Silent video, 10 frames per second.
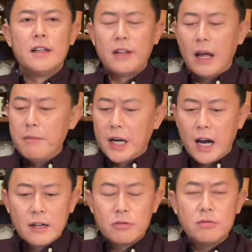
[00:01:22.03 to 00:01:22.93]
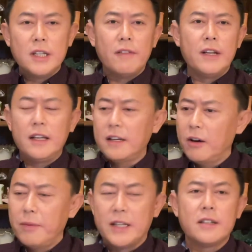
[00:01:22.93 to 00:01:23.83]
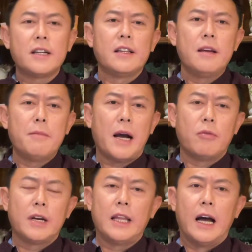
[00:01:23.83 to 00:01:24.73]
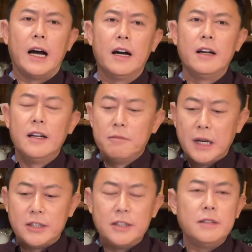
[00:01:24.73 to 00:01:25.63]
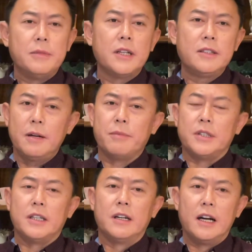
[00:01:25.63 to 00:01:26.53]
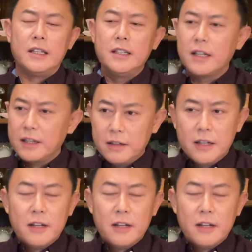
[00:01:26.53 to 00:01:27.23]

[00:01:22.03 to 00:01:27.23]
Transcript: 咱们扛着出现问题，老百姓上街骂共产党、骂习近平，这不行啊！你得让他